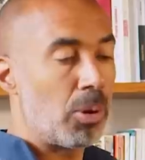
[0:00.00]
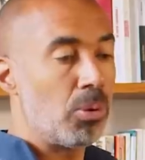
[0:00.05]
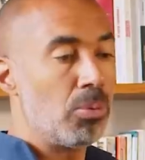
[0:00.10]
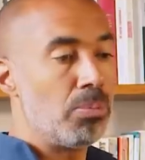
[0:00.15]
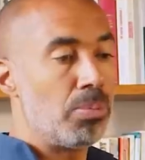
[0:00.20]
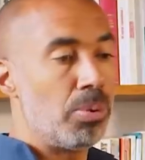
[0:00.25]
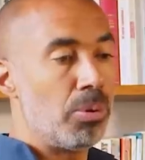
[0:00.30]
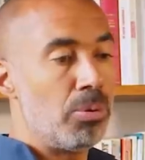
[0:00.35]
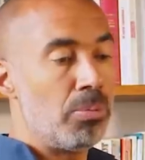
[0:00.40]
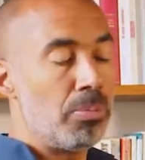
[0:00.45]
Après, on
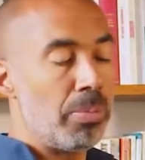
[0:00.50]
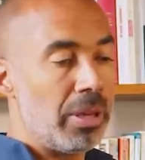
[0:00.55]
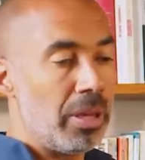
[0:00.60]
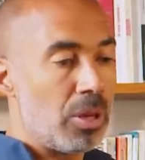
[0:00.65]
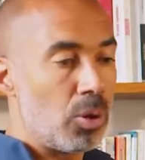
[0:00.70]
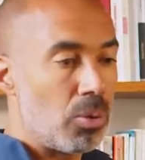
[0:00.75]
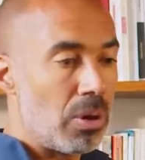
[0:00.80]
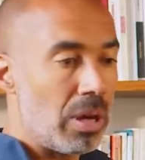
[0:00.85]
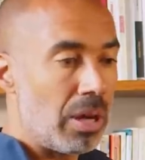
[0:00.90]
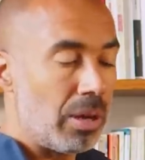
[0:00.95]
ne peut pas
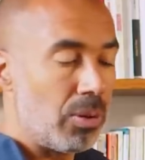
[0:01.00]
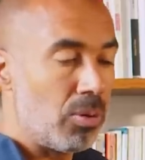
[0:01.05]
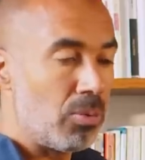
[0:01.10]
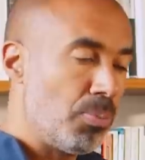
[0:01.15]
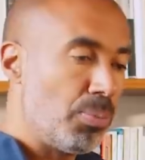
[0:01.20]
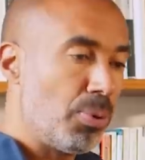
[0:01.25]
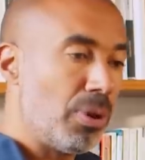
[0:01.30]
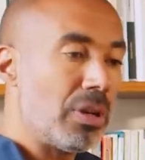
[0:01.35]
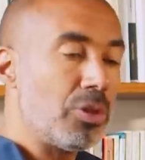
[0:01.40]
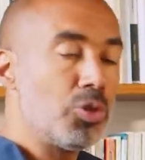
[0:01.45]
y croire et
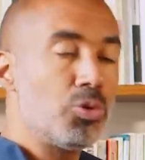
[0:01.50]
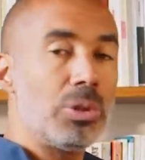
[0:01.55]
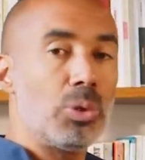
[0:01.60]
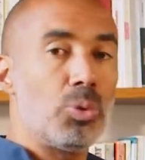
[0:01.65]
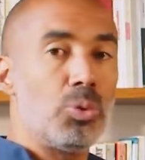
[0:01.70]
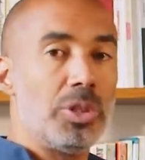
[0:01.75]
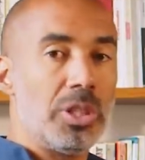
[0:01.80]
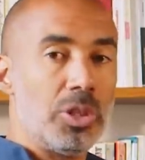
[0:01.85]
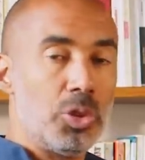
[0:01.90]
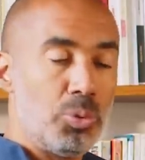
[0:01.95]
on peut
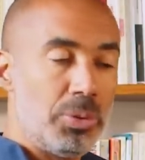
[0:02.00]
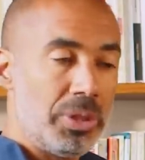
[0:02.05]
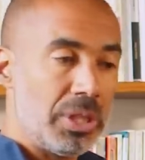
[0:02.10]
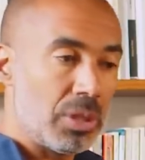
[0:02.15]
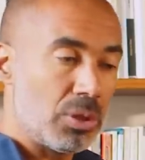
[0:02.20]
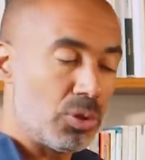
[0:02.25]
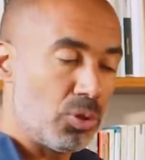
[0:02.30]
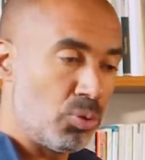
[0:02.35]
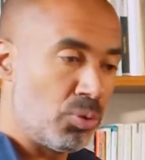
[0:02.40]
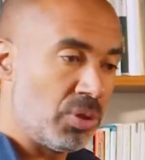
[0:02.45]
induire ou
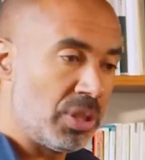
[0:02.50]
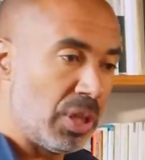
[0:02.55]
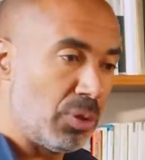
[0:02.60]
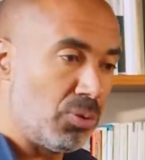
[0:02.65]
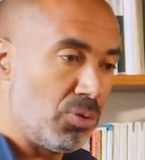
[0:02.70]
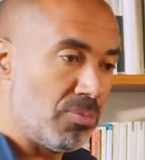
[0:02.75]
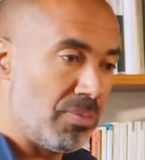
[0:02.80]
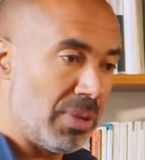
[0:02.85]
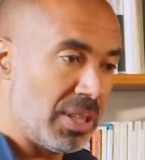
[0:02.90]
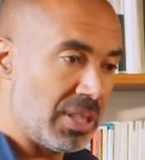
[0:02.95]
déduire que tout ça
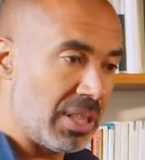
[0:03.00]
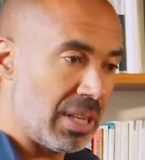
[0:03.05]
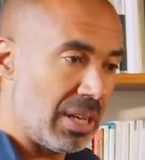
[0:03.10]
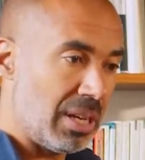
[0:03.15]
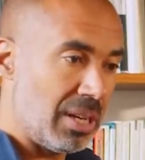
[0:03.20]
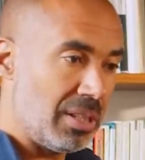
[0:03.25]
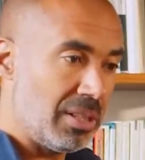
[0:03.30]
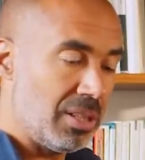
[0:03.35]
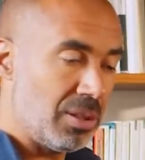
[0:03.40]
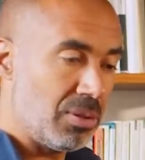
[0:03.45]
est une
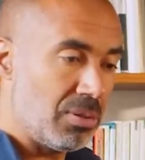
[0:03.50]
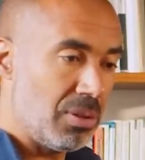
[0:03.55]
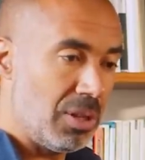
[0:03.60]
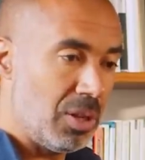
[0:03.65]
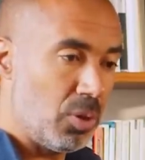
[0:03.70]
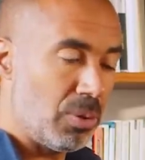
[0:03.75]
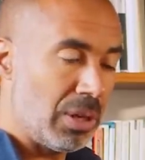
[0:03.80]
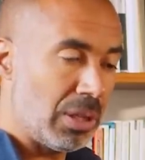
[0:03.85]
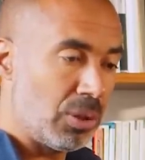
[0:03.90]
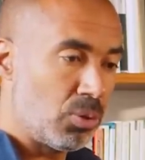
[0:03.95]
mascarade et que
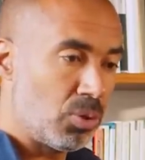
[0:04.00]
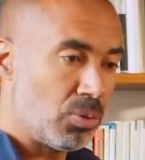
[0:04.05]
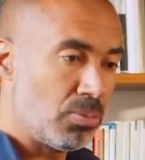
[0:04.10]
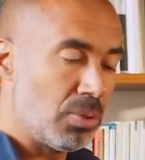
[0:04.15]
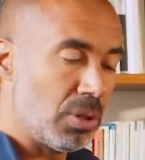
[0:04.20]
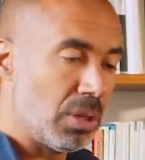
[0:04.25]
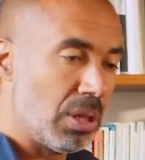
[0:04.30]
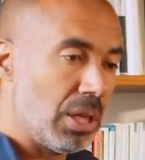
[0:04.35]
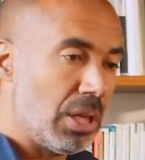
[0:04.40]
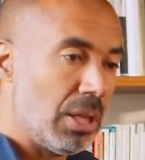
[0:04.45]
les lois
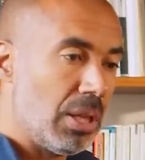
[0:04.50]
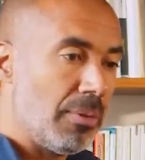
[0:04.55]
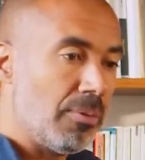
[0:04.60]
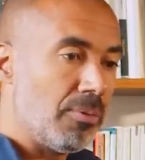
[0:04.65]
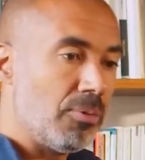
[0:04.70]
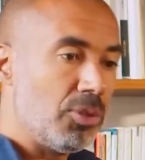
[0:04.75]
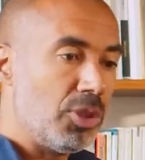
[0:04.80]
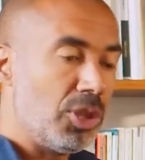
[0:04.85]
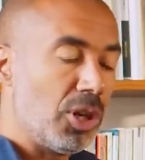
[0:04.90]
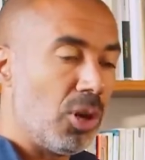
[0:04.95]
tombent
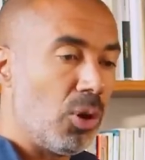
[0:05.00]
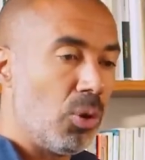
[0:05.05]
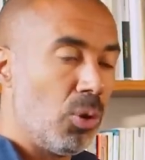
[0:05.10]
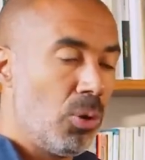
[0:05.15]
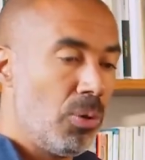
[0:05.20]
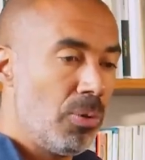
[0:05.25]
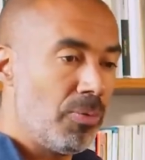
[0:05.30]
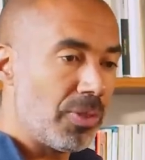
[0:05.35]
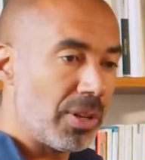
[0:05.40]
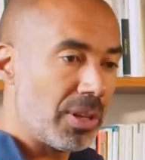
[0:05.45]
d'en
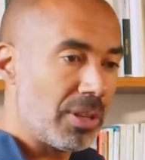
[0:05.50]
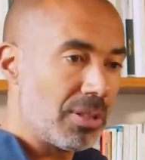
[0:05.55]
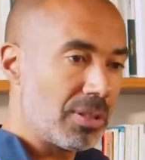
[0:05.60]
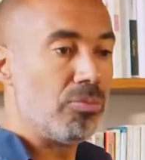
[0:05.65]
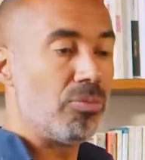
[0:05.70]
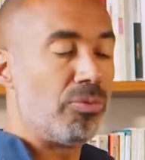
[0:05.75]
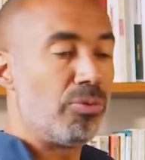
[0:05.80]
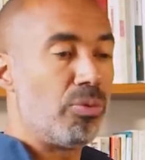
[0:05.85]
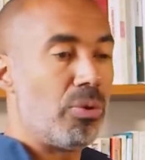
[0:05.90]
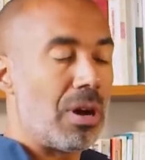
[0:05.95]
haut, hein,
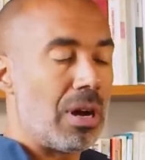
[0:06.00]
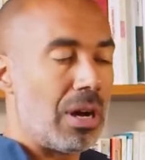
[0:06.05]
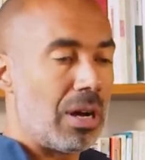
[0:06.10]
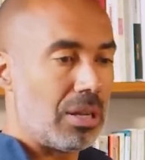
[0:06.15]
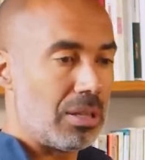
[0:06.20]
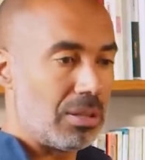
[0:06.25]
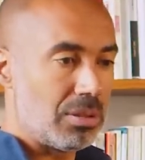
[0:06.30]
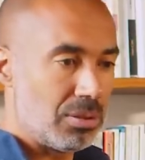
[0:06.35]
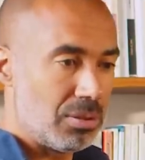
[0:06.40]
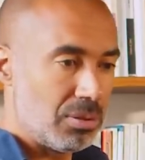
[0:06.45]

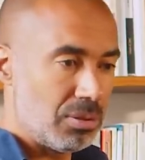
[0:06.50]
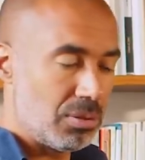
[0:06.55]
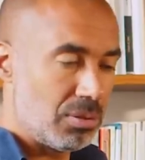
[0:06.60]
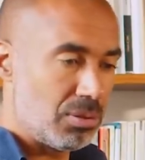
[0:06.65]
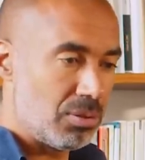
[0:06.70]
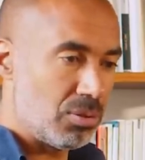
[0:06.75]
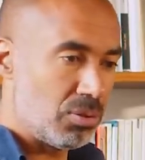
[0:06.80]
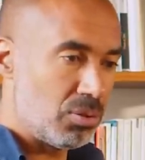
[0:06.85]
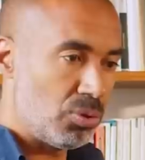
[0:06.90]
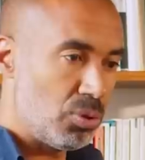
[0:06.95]
voire
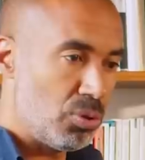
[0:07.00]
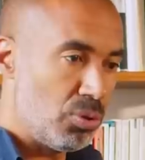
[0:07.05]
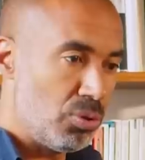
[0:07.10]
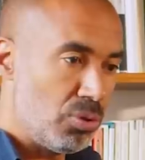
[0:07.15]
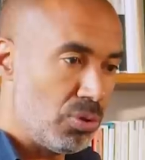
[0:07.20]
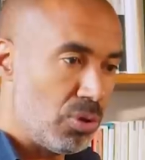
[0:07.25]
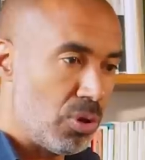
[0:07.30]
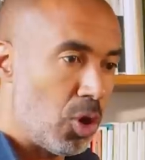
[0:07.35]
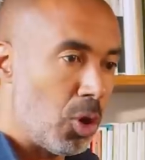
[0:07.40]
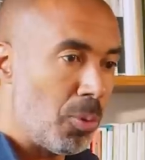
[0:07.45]
euh, de
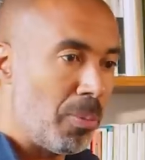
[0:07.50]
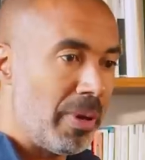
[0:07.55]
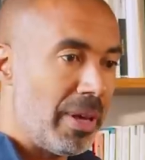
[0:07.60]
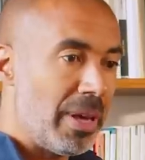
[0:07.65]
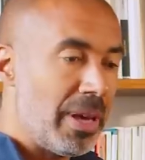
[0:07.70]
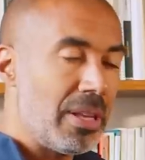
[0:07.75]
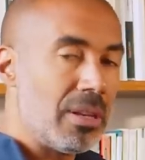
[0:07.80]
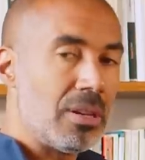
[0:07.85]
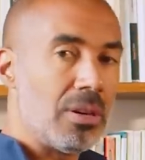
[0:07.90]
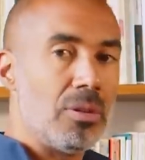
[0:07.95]
l'Union
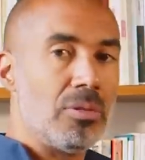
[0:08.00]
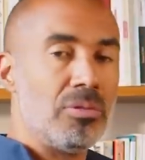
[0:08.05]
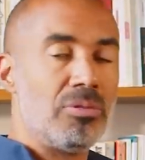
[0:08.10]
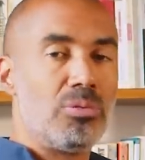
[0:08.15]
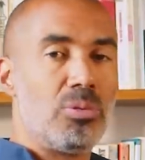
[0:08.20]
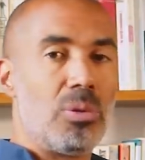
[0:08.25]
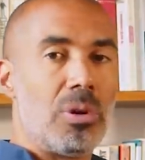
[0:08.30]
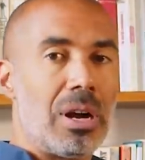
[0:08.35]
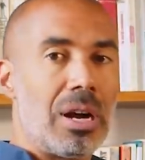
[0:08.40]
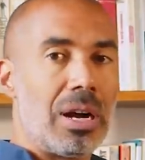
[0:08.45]
européenne,
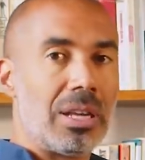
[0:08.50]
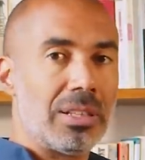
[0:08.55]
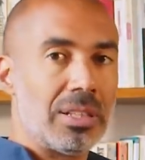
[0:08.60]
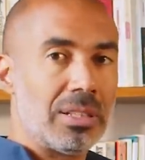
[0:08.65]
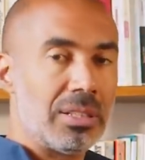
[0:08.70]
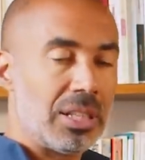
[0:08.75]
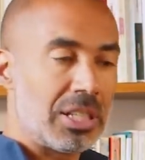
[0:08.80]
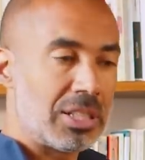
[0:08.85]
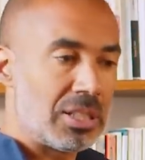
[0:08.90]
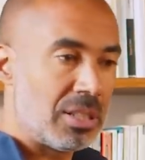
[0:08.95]
voire
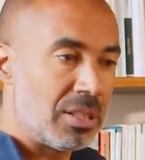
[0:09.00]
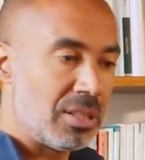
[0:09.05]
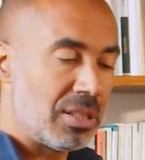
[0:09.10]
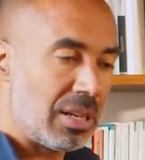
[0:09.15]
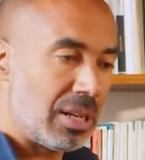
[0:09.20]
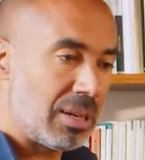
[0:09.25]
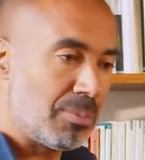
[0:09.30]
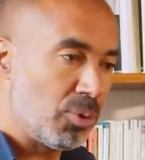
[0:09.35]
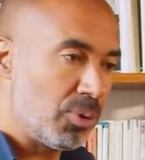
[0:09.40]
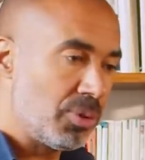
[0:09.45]
d'un
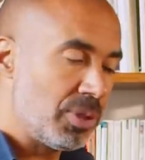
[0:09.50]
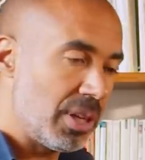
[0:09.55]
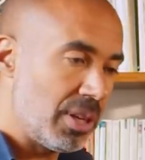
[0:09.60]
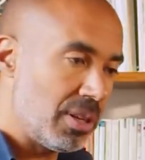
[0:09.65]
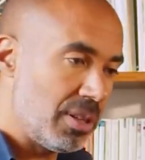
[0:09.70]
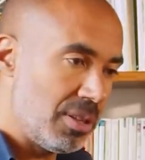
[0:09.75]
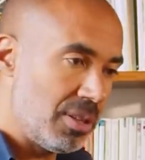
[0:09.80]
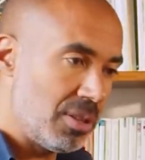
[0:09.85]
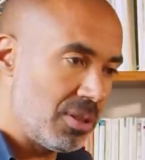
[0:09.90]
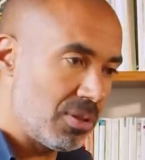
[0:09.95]
agenda
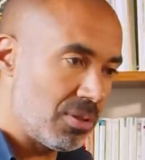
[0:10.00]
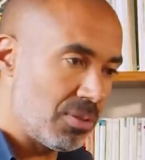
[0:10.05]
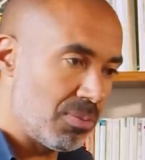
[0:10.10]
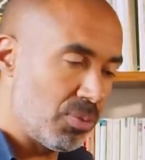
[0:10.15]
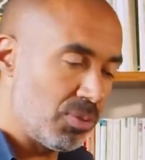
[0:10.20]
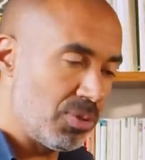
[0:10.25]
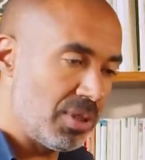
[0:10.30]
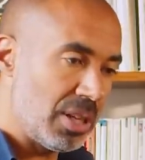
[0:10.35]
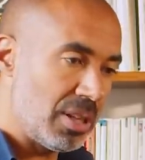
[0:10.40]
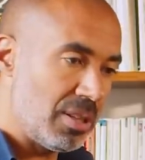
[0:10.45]
mondialiste,
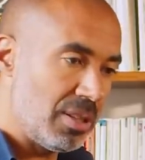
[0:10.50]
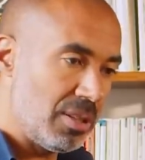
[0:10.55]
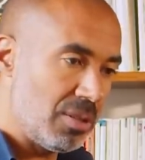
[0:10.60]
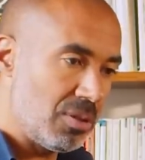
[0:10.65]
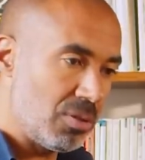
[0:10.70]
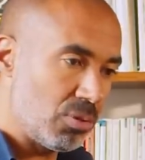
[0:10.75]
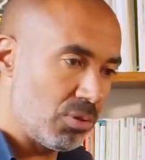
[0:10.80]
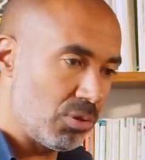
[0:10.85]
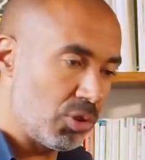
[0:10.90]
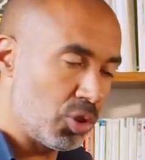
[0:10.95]

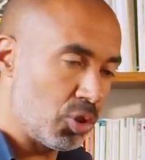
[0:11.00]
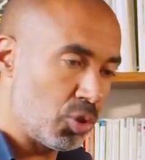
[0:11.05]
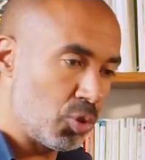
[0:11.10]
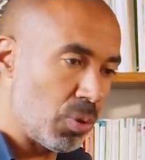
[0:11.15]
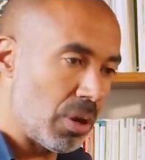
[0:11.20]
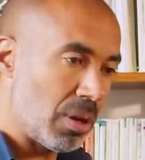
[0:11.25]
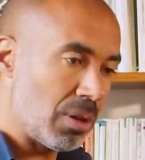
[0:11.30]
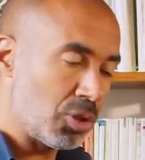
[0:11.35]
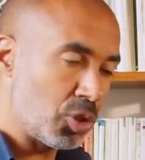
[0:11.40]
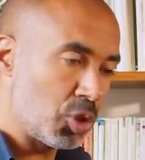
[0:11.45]
mondialiste
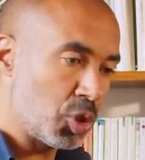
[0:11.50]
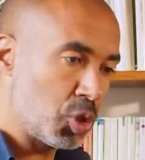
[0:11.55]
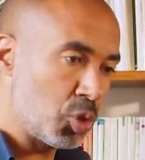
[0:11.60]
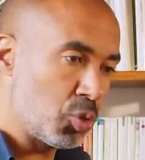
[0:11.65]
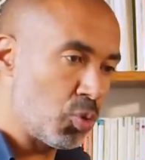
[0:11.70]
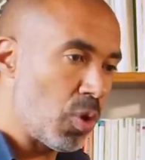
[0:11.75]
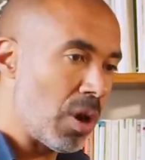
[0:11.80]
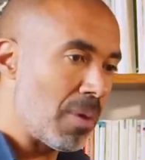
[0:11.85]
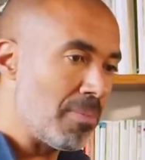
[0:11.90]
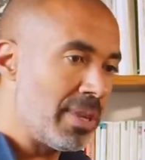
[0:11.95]
choix,
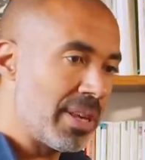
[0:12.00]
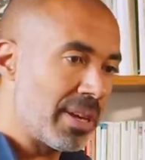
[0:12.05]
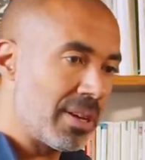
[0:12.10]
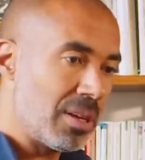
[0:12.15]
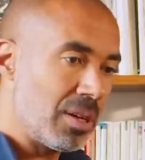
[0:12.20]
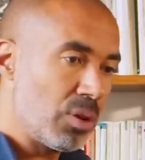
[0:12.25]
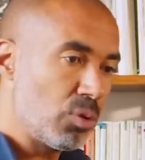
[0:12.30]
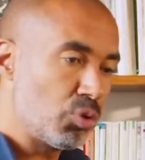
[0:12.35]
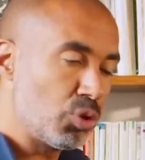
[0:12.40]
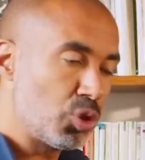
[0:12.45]

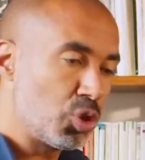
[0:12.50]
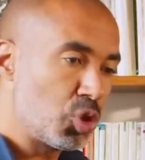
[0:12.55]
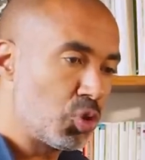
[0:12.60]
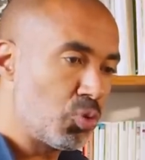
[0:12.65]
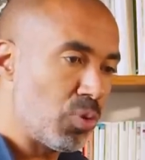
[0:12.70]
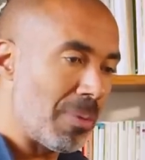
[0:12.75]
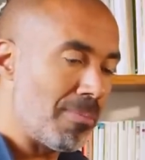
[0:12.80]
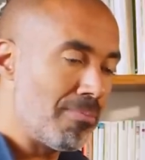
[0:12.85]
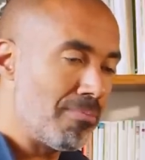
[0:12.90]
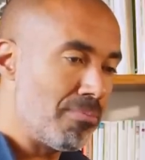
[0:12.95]
bien ou
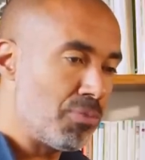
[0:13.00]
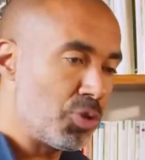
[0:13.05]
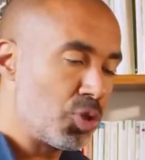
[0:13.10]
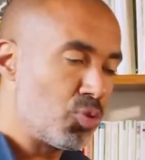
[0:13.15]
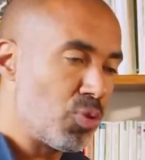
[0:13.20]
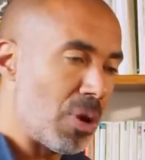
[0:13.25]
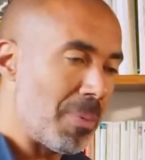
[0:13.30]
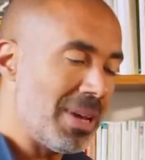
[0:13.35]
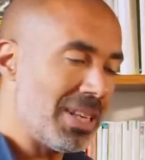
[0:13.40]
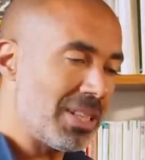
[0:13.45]
choix, choix